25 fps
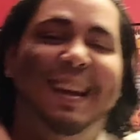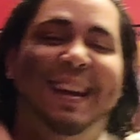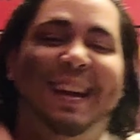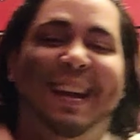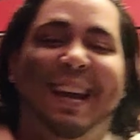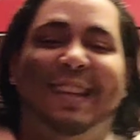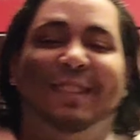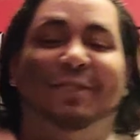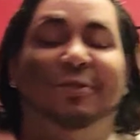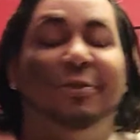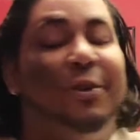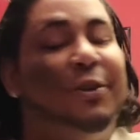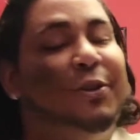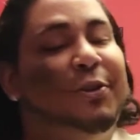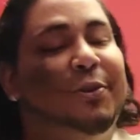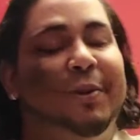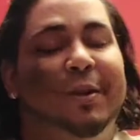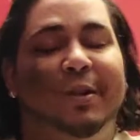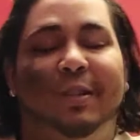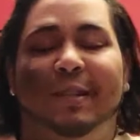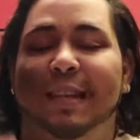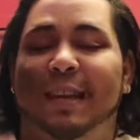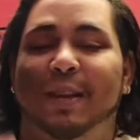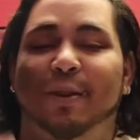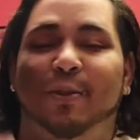Estoy yo
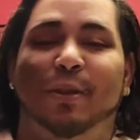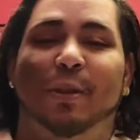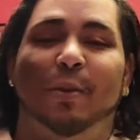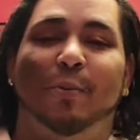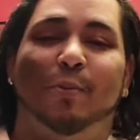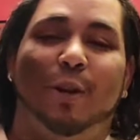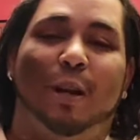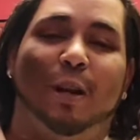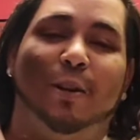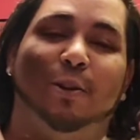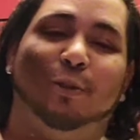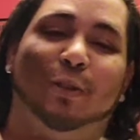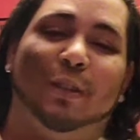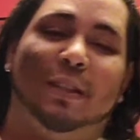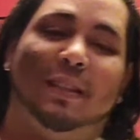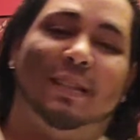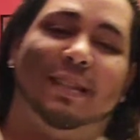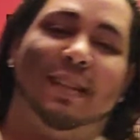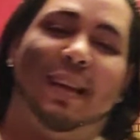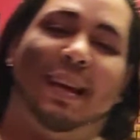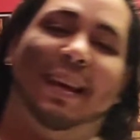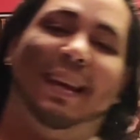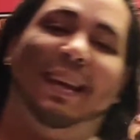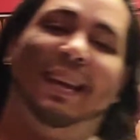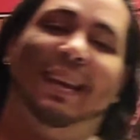lleno de buenas
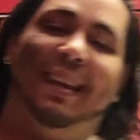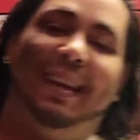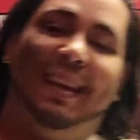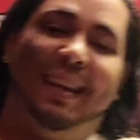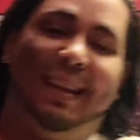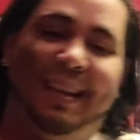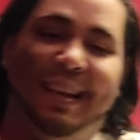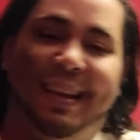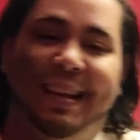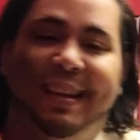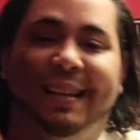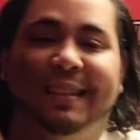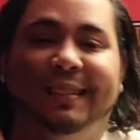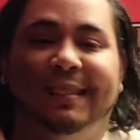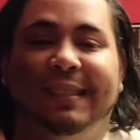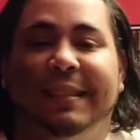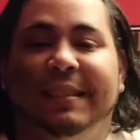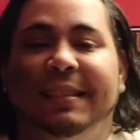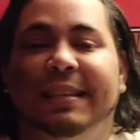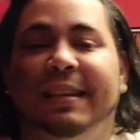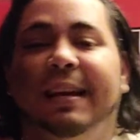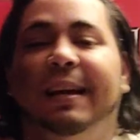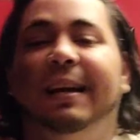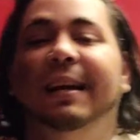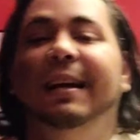noticias eh, eh, en este
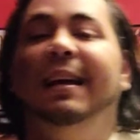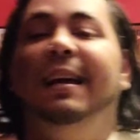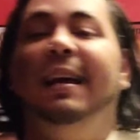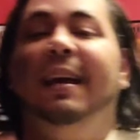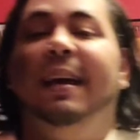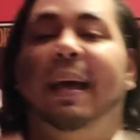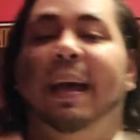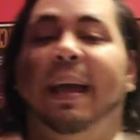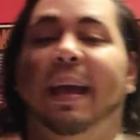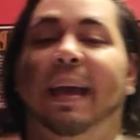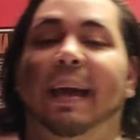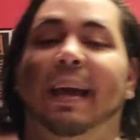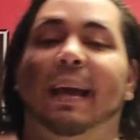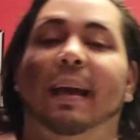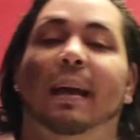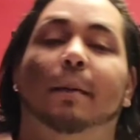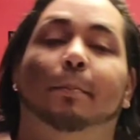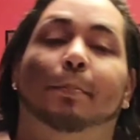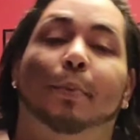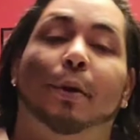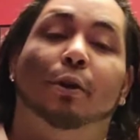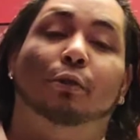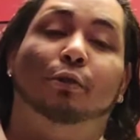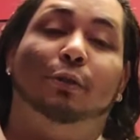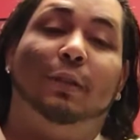día.
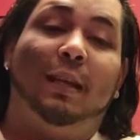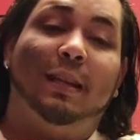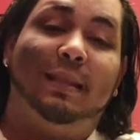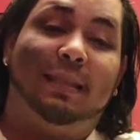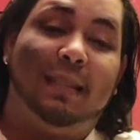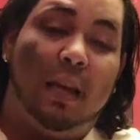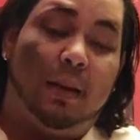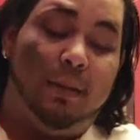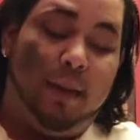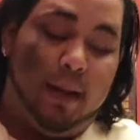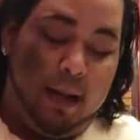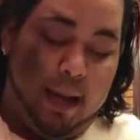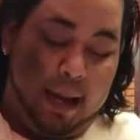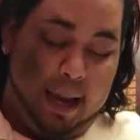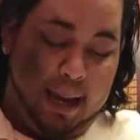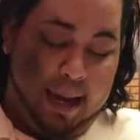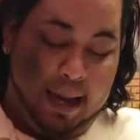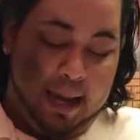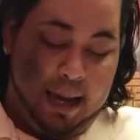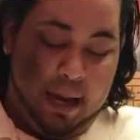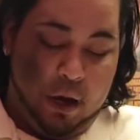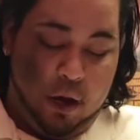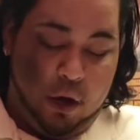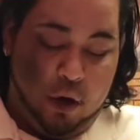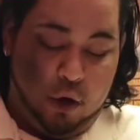pues ustedes saben,
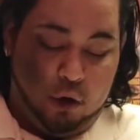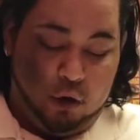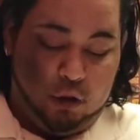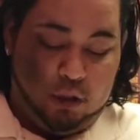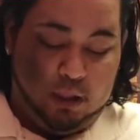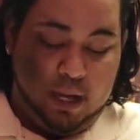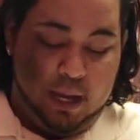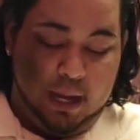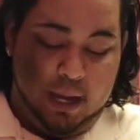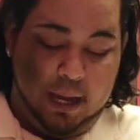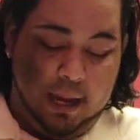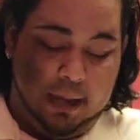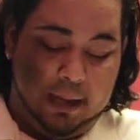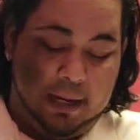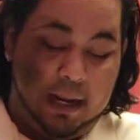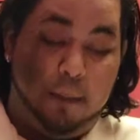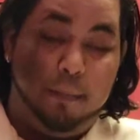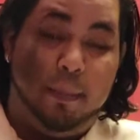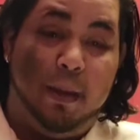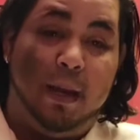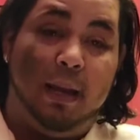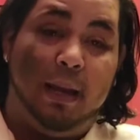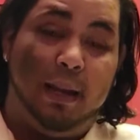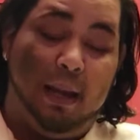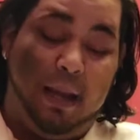José
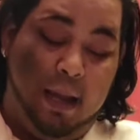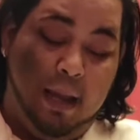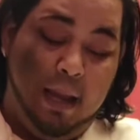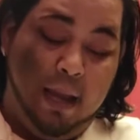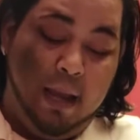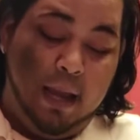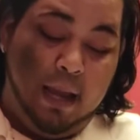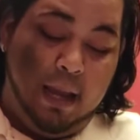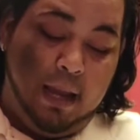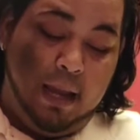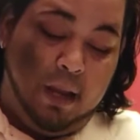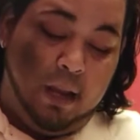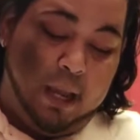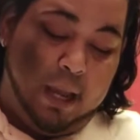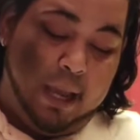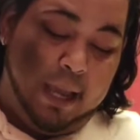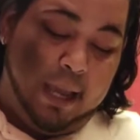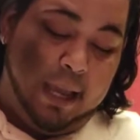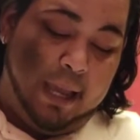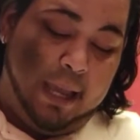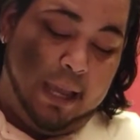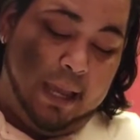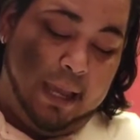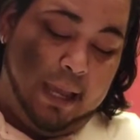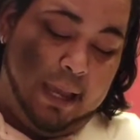Ramírez
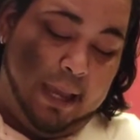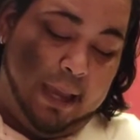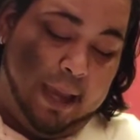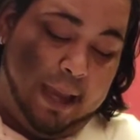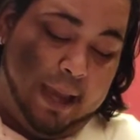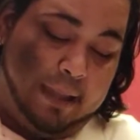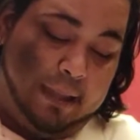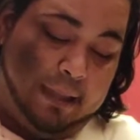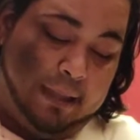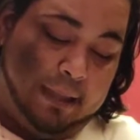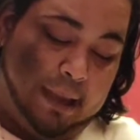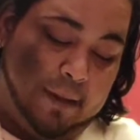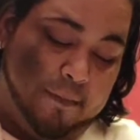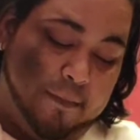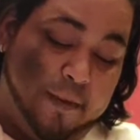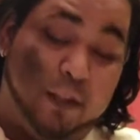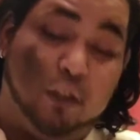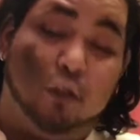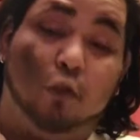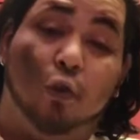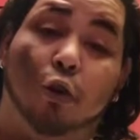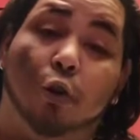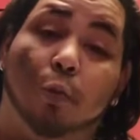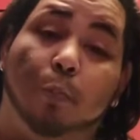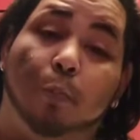y este
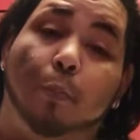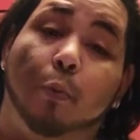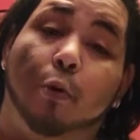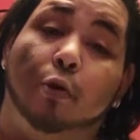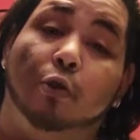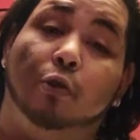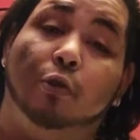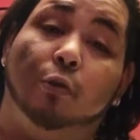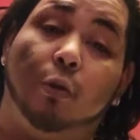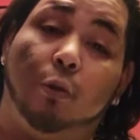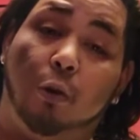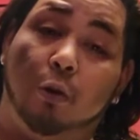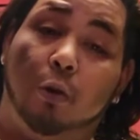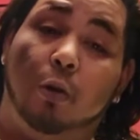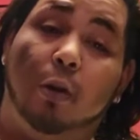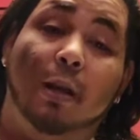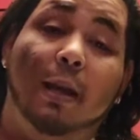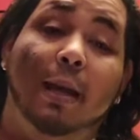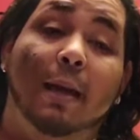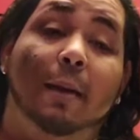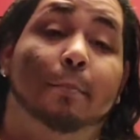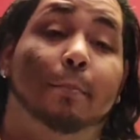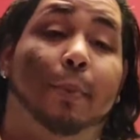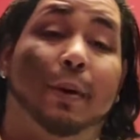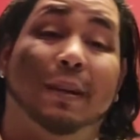Víctor Postol,
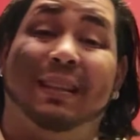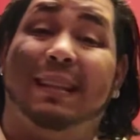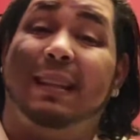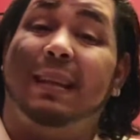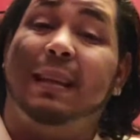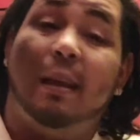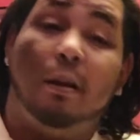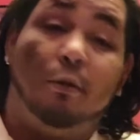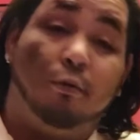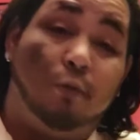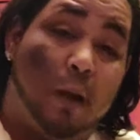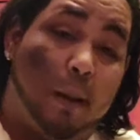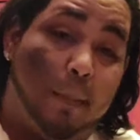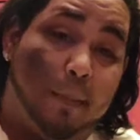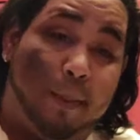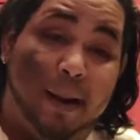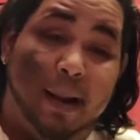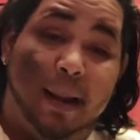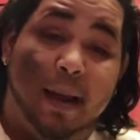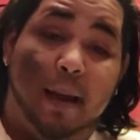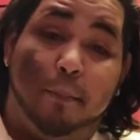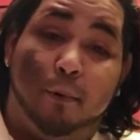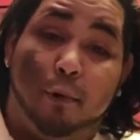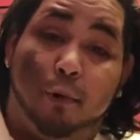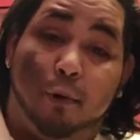pues tenían una
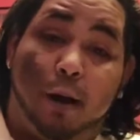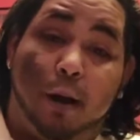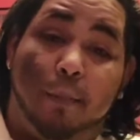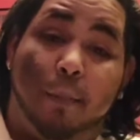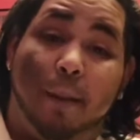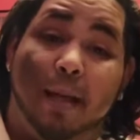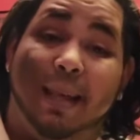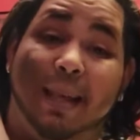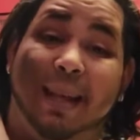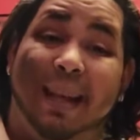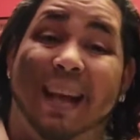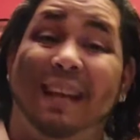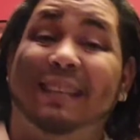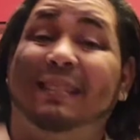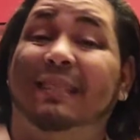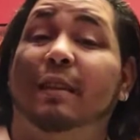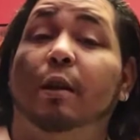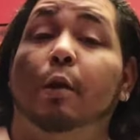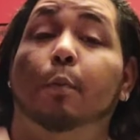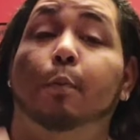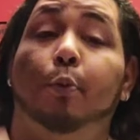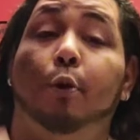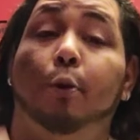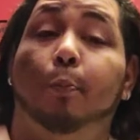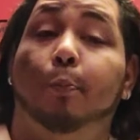pelea programada que ha
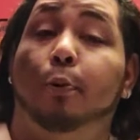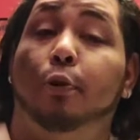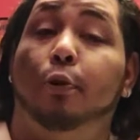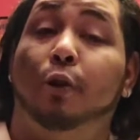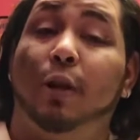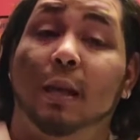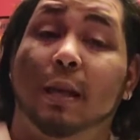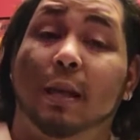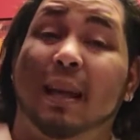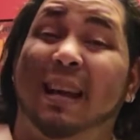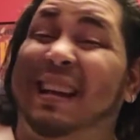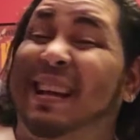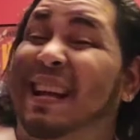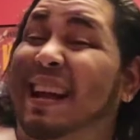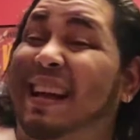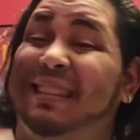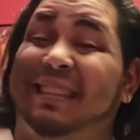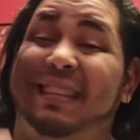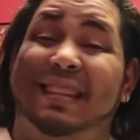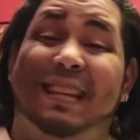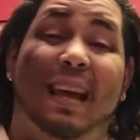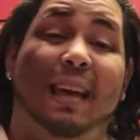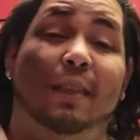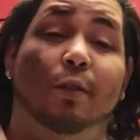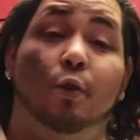sido posponida casi
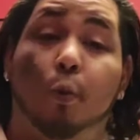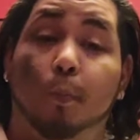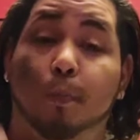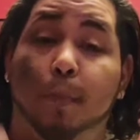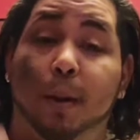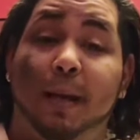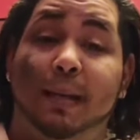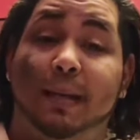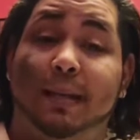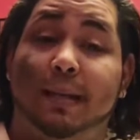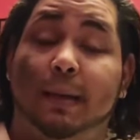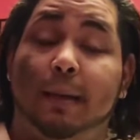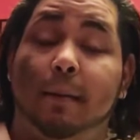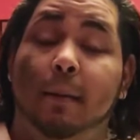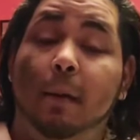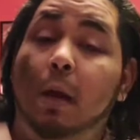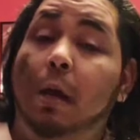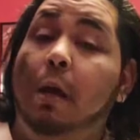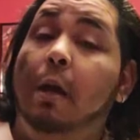ya dos veces.